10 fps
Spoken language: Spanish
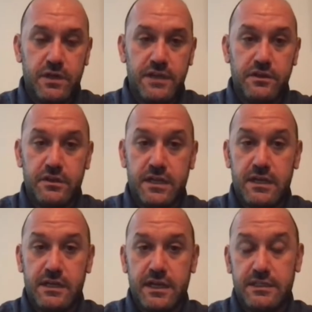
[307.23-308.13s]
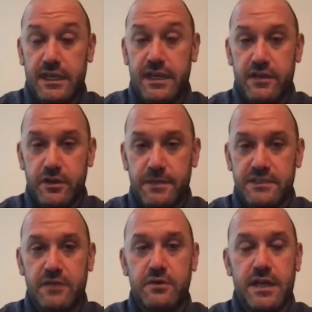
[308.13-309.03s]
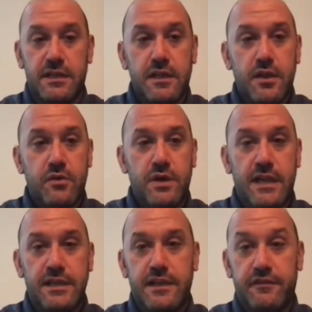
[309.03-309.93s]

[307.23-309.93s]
un año de estar casi lejos, de pasar una, unas lindas